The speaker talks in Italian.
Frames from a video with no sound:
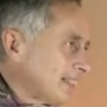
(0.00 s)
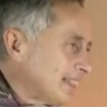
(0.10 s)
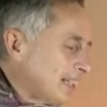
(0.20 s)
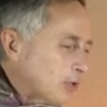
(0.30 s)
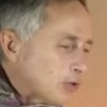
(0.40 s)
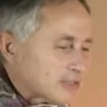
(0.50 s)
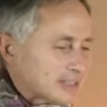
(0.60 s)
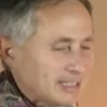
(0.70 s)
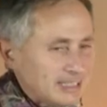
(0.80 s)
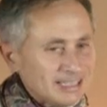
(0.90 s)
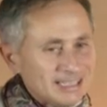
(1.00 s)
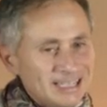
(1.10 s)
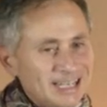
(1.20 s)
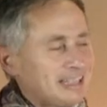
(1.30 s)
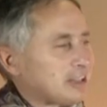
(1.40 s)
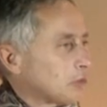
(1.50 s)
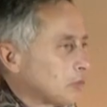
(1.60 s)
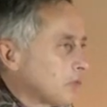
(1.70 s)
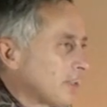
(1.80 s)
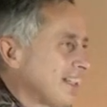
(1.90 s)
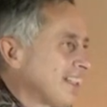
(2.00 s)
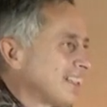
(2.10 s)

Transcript: dai nostri eh, lettori.